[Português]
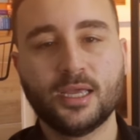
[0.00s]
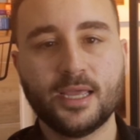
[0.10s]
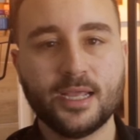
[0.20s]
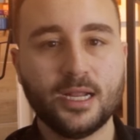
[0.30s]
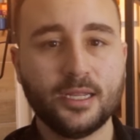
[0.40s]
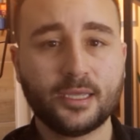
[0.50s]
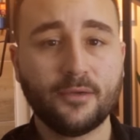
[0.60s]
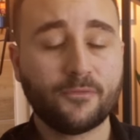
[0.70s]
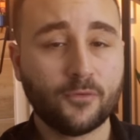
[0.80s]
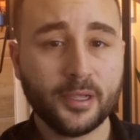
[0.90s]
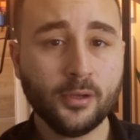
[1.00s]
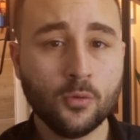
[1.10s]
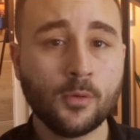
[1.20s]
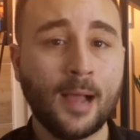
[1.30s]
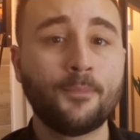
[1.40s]
Ele que foi
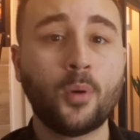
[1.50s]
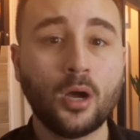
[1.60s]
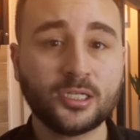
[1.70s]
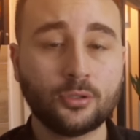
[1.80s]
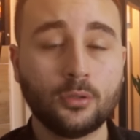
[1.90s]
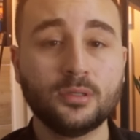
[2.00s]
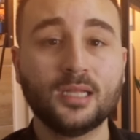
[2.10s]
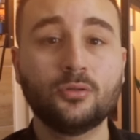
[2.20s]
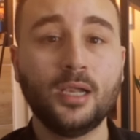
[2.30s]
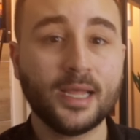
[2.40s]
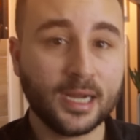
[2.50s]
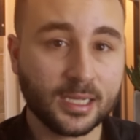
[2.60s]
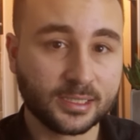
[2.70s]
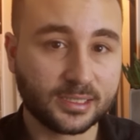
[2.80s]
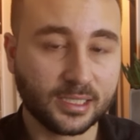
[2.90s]
um apóstolo da
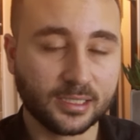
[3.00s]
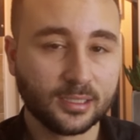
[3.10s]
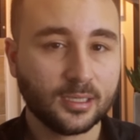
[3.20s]
tolerância,